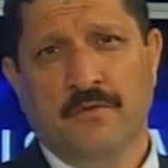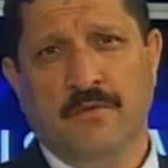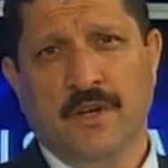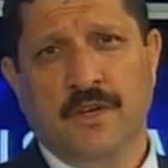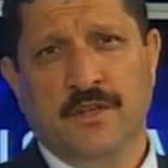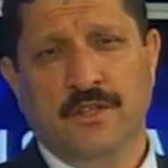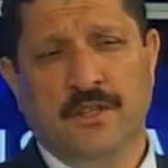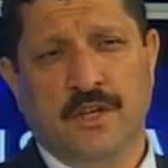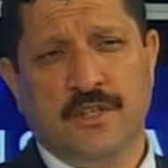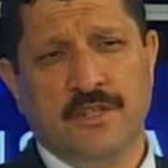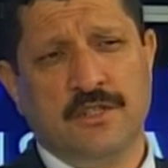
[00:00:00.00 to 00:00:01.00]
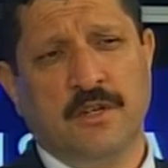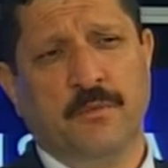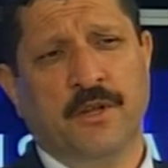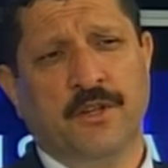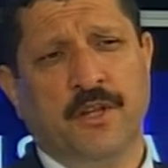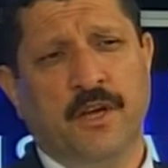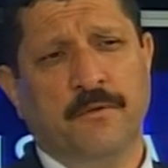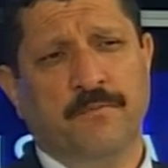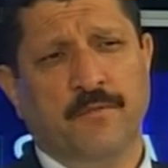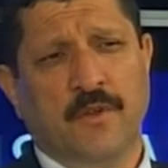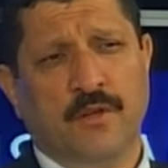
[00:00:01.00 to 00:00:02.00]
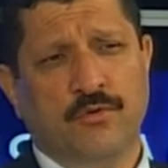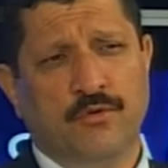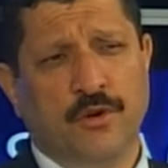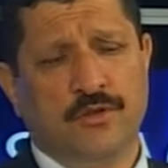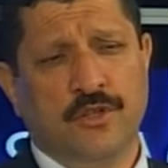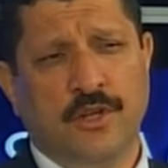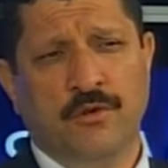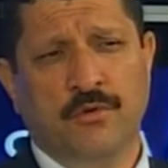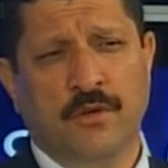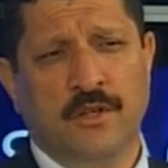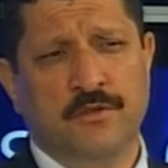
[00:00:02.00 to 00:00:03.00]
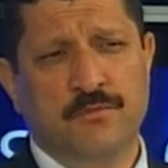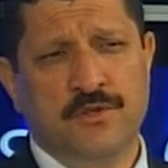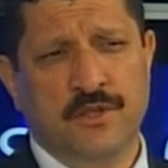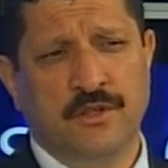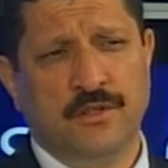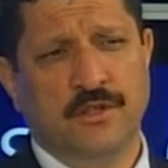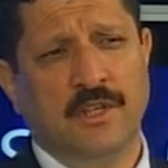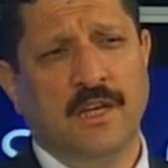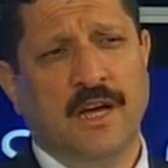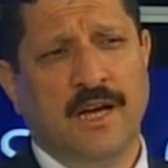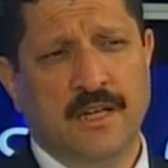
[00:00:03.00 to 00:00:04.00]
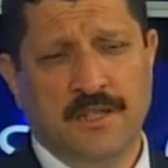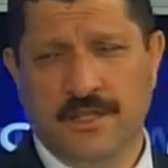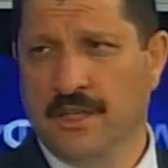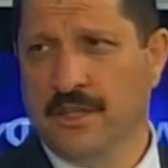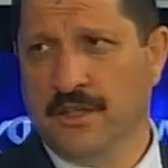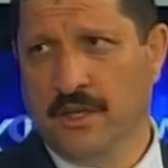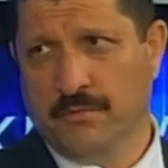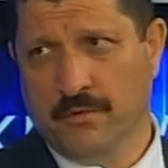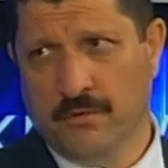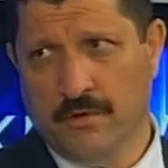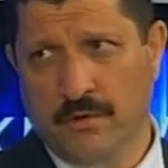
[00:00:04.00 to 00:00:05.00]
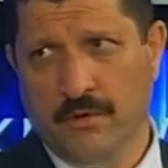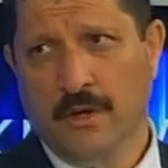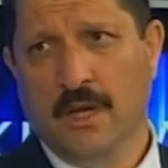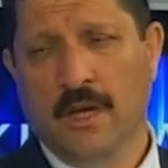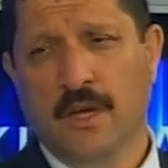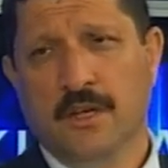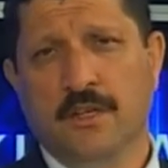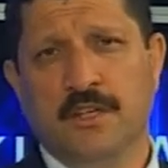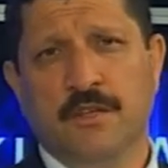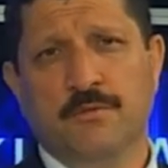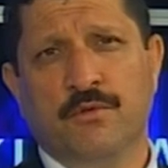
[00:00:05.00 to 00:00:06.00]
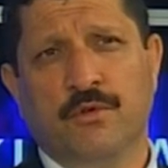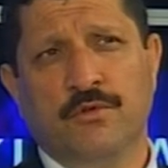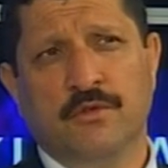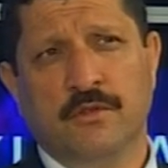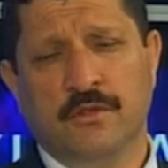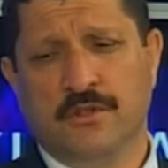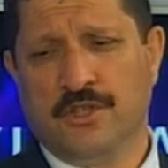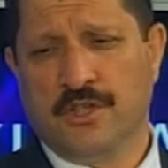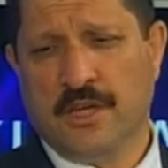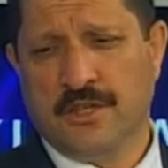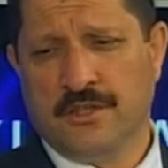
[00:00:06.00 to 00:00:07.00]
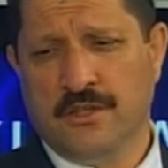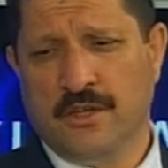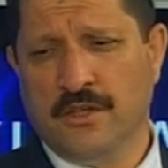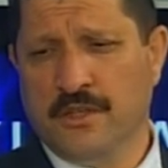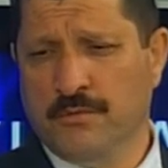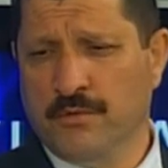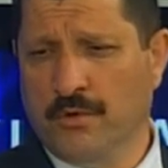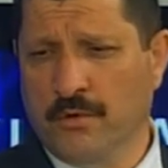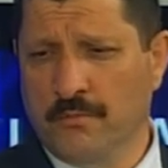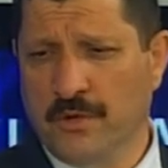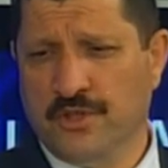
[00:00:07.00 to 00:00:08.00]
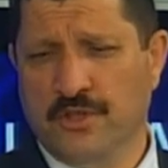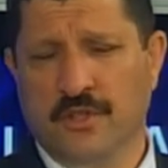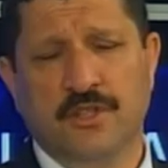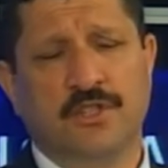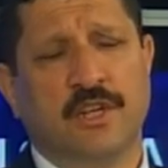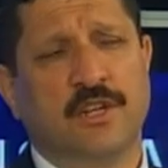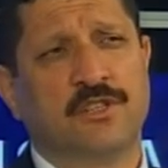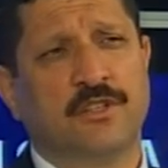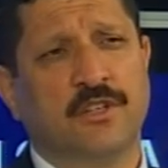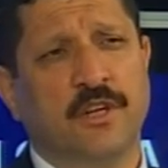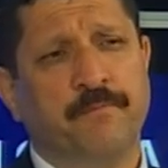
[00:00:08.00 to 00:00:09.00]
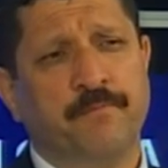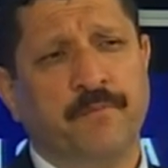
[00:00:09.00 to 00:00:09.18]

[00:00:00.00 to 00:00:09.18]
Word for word: Ve yakın zamanda dört tane göletimizin ihalesi yapılıyor. 2010 yılı içerisinde, 2015 yılı içerisinde